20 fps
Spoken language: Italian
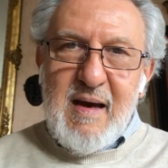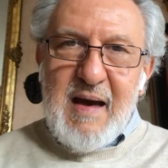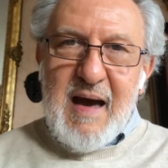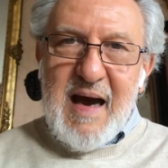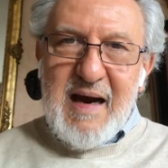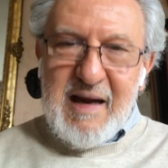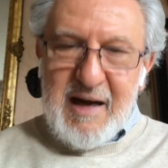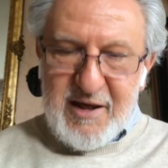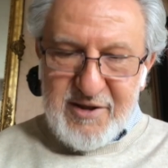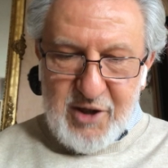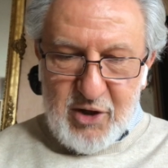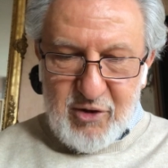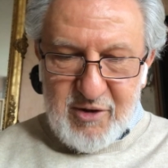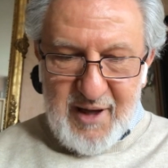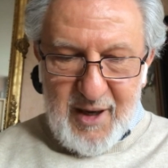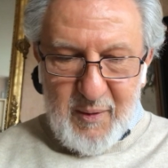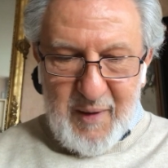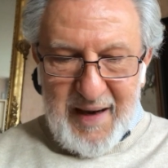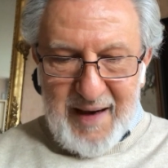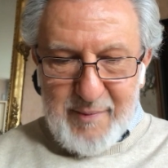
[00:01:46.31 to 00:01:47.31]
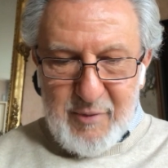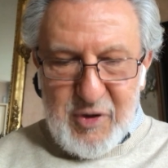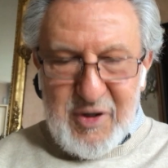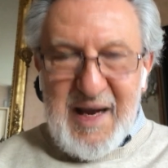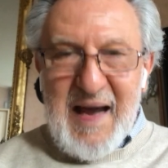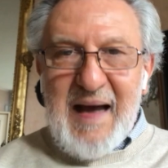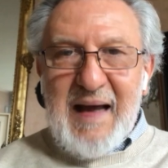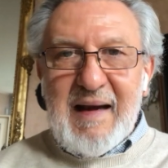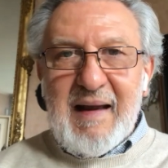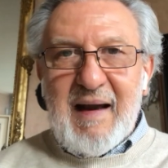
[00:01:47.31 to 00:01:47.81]
Anche la seconda guerra
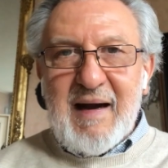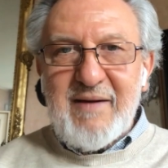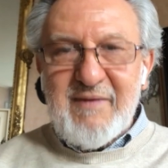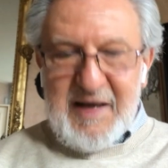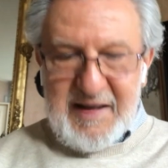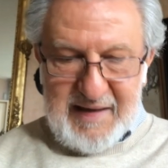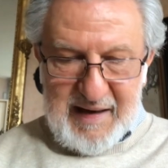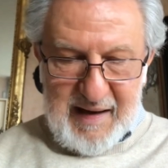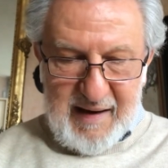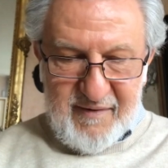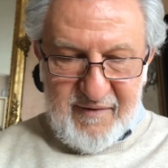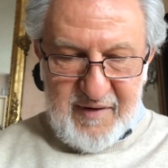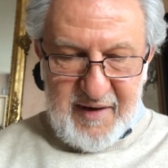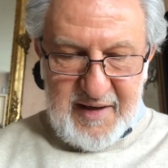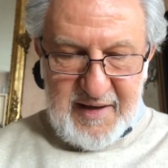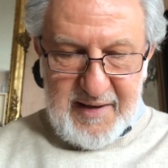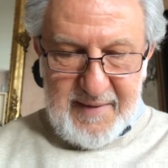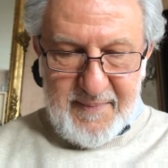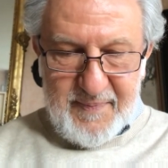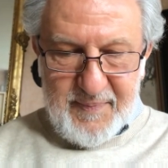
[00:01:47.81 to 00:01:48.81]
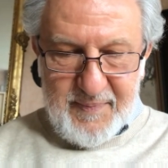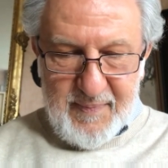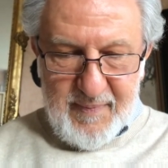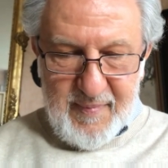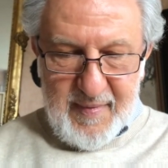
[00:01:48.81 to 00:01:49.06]
mondiale è arrivata alla fine.